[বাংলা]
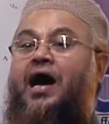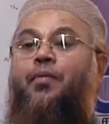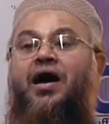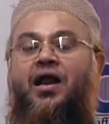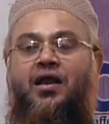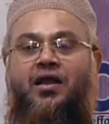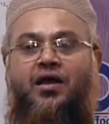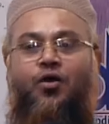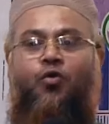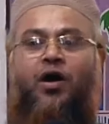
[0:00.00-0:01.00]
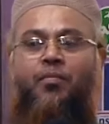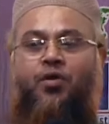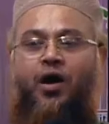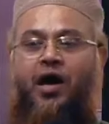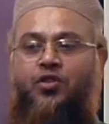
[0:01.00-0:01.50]
আবার ওয়াম
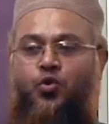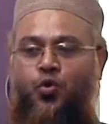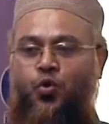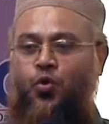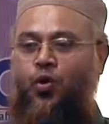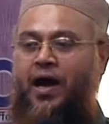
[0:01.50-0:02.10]
রাতুহু